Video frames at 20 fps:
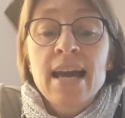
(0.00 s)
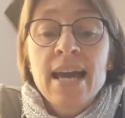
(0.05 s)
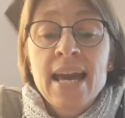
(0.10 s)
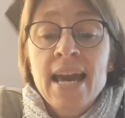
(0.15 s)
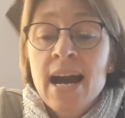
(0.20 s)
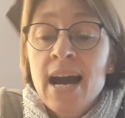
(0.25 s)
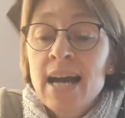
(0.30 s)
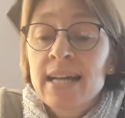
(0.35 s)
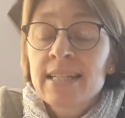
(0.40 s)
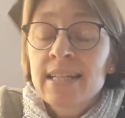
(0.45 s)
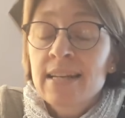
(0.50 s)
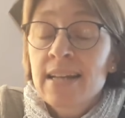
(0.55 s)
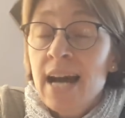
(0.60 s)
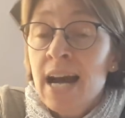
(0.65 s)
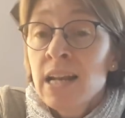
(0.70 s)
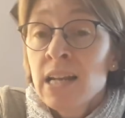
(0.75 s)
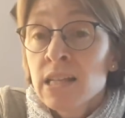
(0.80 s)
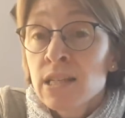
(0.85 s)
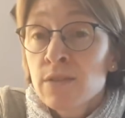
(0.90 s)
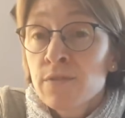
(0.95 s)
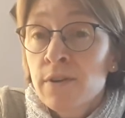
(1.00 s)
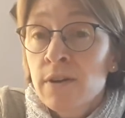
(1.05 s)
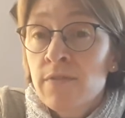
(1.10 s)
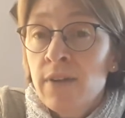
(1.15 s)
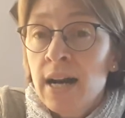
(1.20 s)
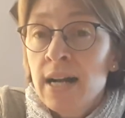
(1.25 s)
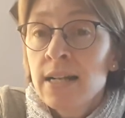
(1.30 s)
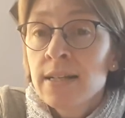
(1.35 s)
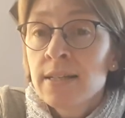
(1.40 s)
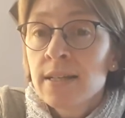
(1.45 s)
Er hat dann alles
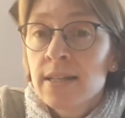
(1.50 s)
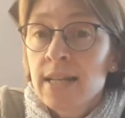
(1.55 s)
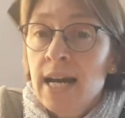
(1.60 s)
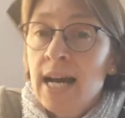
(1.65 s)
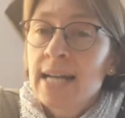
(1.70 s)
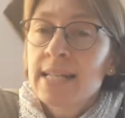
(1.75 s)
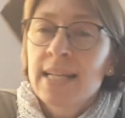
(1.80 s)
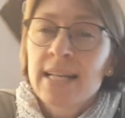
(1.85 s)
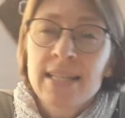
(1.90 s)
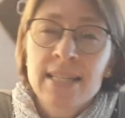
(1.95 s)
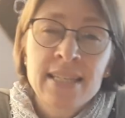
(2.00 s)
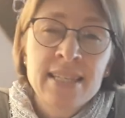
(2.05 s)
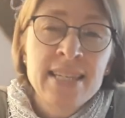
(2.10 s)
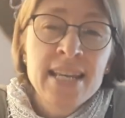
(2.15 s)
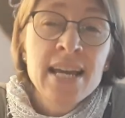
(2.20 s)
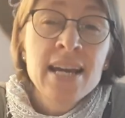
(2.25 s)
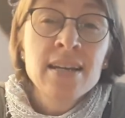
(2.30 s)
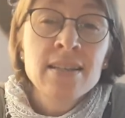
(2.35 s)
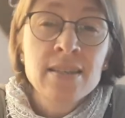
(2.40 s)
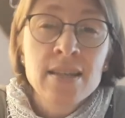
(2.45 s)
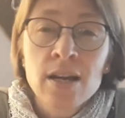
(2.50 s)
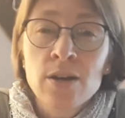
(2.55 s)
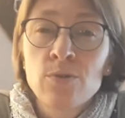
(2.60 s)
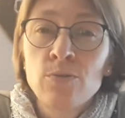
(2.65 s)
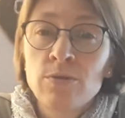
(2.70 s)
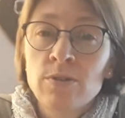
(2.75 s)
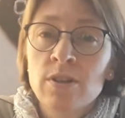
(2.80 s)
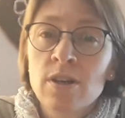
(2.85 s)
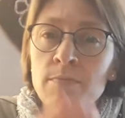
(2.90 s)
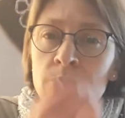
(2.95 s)
verwaltet, er hat das sehr, sehr
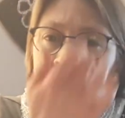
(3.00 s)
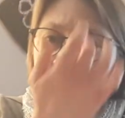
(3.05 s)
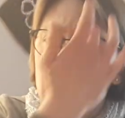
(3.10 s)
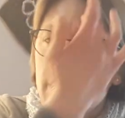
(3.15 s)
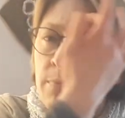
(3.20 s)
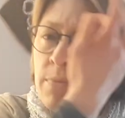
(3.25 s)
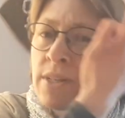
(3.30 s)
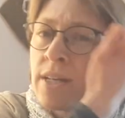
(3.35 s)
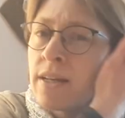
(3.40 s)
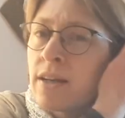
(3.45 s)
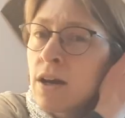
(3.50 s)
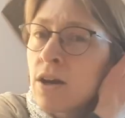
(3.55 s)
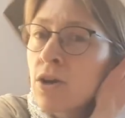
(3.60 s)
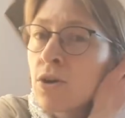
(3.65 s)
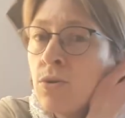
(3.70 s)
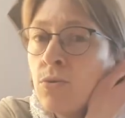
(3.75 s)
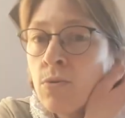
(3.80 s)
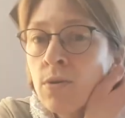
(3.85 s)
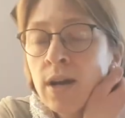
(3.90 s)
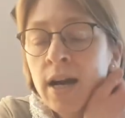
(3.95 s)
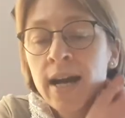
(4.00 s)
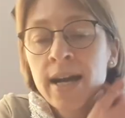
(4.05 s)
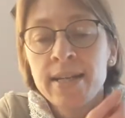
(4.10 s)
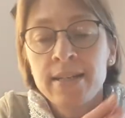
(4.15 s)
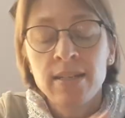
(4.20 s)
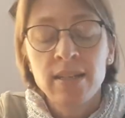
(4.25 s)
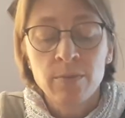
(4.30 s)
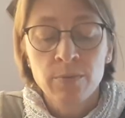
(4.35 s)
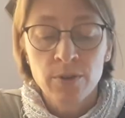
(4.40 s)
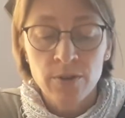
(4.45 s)
gut gemacht mit einer
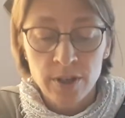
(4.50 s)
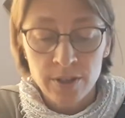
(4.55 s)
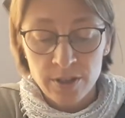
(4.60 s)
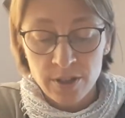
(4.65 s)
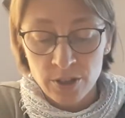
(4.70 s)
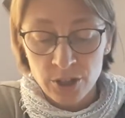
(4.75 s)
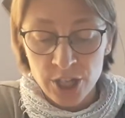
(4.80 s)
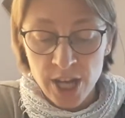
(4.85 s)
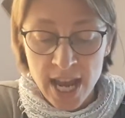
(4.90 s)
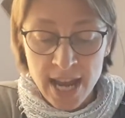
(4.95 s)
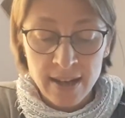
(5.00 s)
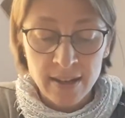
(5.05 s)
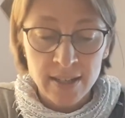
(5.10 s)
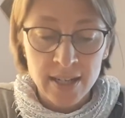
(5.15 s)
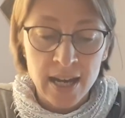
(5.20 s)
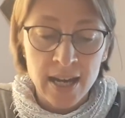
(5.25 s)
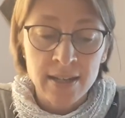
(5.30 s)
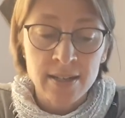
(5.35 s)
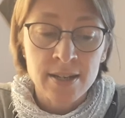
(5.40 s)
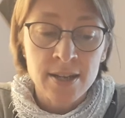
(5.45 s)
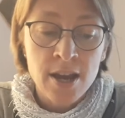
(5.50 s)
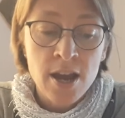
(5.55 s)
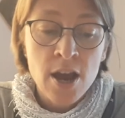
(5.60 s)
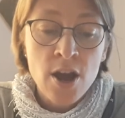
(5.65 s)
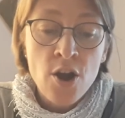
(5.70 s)
Klugheit, die ihm Gott geschenkt hat